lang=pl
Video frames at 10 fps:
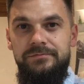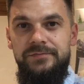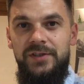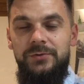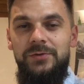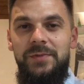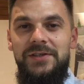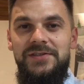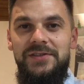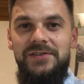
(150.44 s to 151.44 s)
Niech Duch
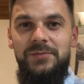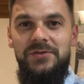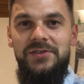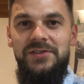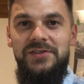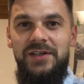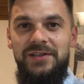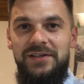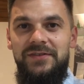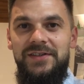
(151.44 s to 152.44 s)
Pański spocznie dzisiaj
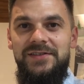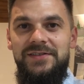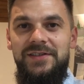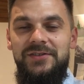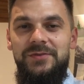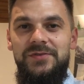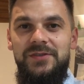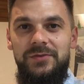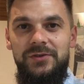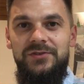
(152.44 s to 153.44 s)
na Was, niech to
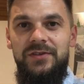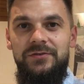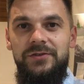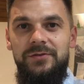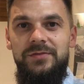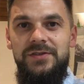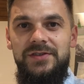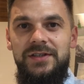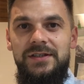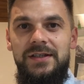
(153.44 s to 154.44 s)
będzie błogosławiony dobry
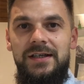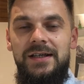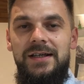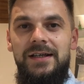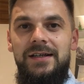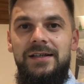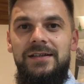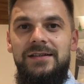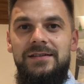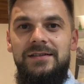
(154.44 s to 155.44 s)
dzień.
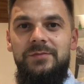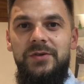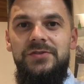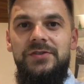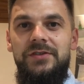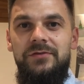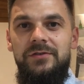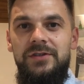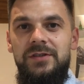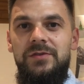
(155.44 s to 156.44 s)
E, bądźcie
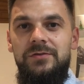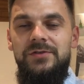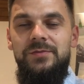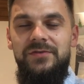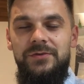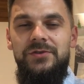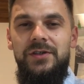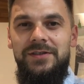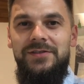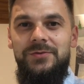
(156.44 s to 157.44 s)
wolnymi ludźmi w Jezusie
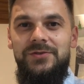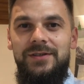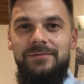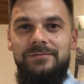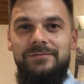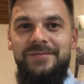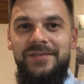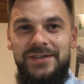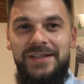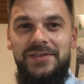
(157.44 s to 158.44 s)
Chrystusie.
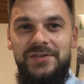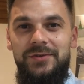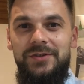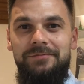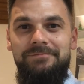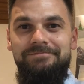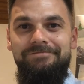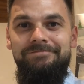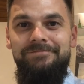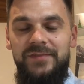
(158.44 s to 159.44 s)
Zostańcie z Bogiem.
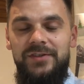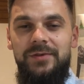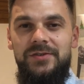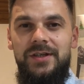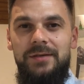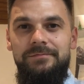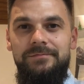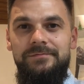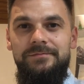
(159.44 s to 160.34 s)
Do zobaczenia.